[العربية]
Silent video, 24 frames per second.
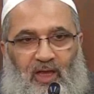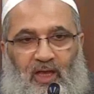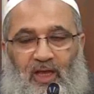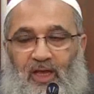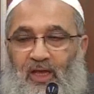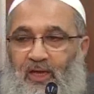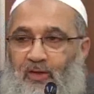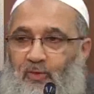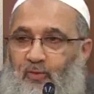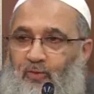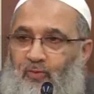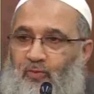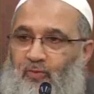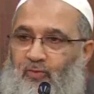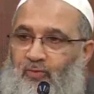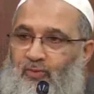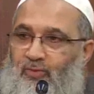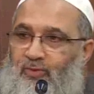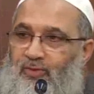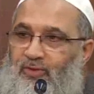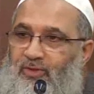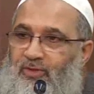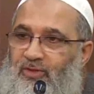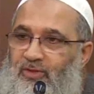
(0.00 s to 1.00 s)
أو
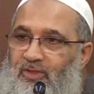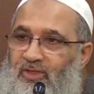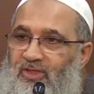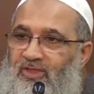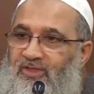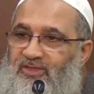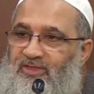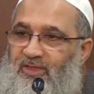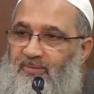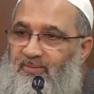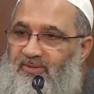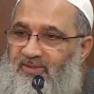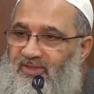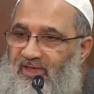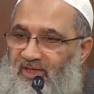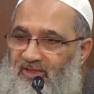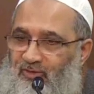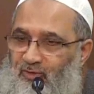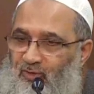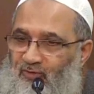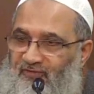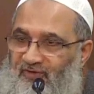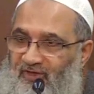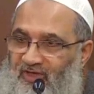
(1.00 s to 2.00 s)
يجي ظبط
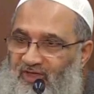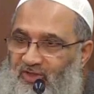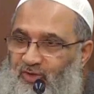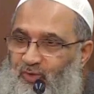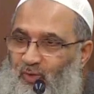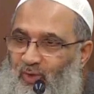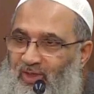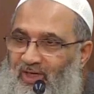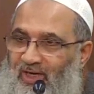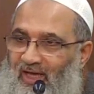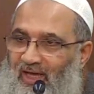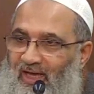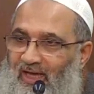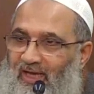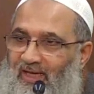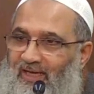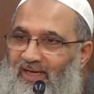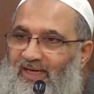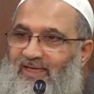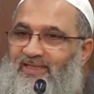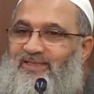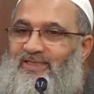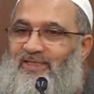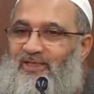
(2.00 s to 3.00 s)
عنده في الجيش ولا
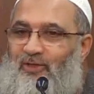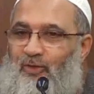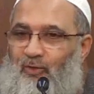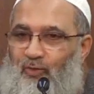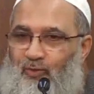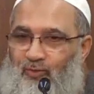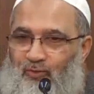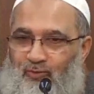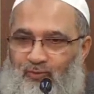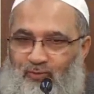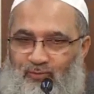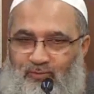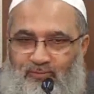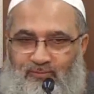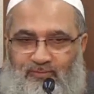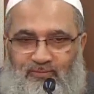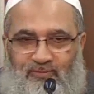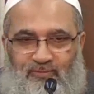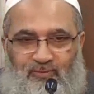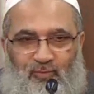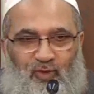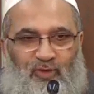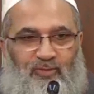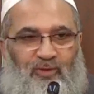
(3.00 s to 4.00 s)
حاجة يزيح
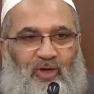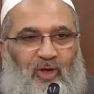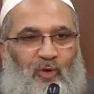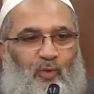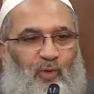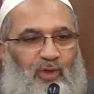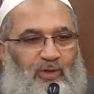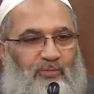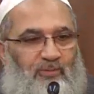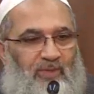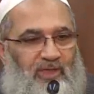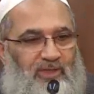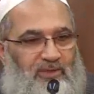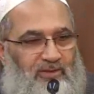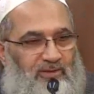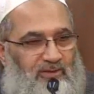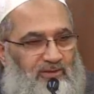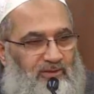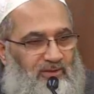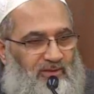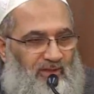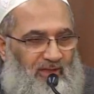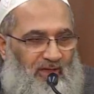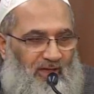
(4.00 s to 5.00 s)
ويبقى هو الملك
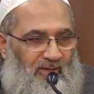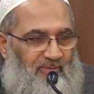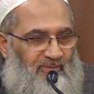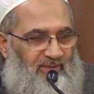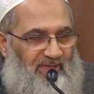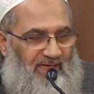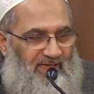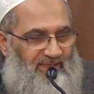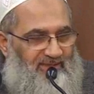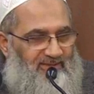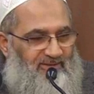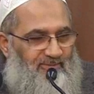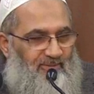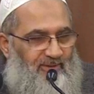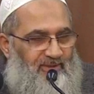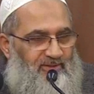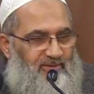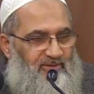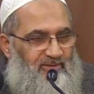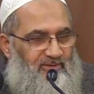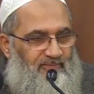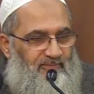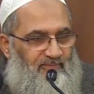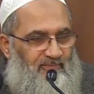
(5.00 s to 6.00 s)
امر عادي
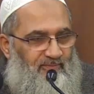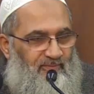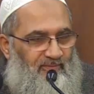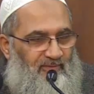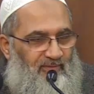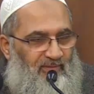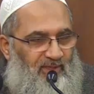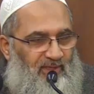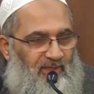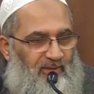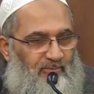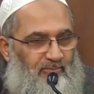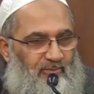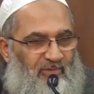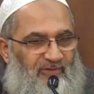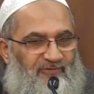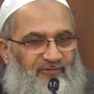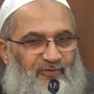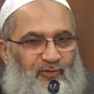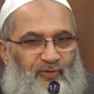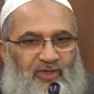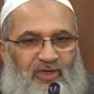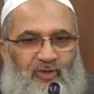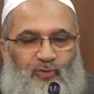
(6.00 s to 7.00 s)
برضه ما
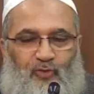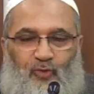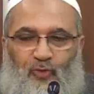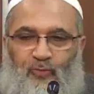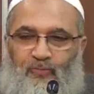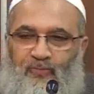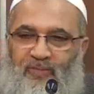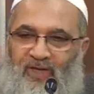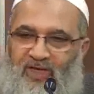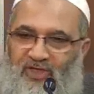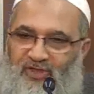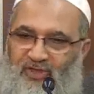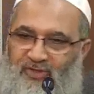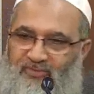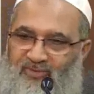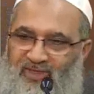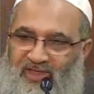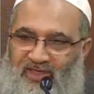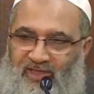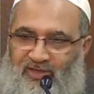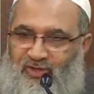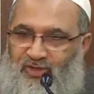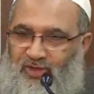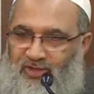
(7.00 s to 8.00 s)
في هناك أمباشي
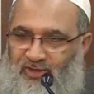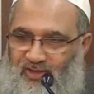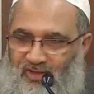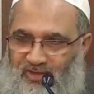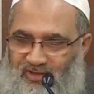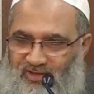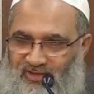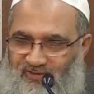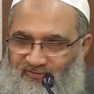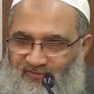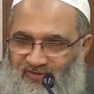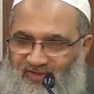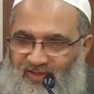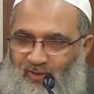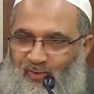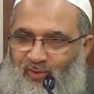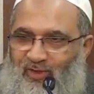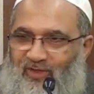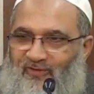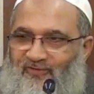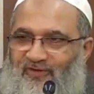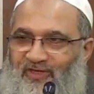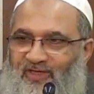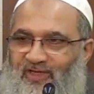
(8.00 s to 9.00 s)
بثلاث شرايط في
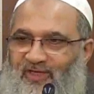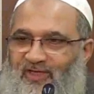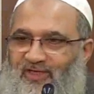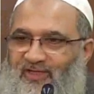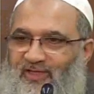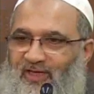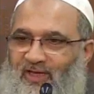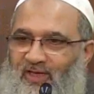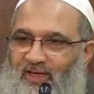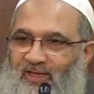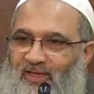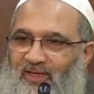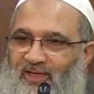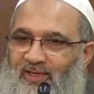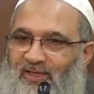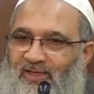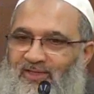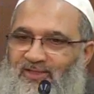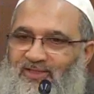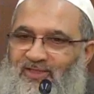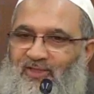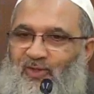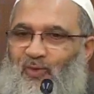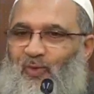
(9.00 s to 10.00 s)
دولة إفريقية
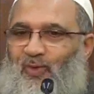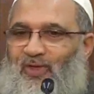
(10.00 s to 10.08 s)
صار